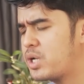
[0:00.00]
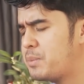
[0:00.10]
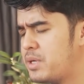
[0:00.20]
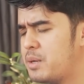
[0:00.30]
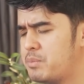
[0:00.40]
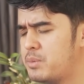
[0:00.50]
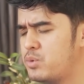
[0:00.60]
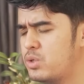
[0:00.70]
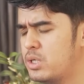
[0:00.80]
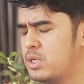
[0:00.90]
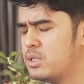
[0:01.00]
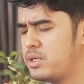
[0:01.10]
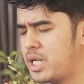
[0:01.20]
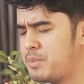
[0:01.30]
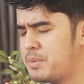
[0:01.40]
Urapi hambamu,
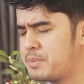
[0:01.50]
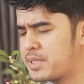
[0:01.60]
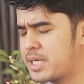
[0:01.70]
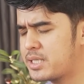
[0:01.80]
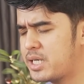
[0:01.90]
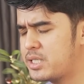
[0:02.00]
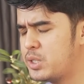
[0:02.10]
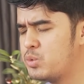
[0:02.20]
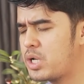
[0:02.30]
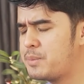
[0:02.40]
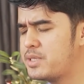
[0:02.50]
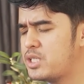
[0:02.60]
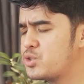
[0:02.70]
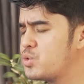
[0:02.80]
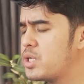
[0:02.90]
lidah bibir perkataannya diurapi
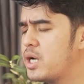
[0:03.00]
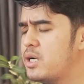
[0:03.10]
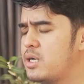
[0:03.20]
dari surga,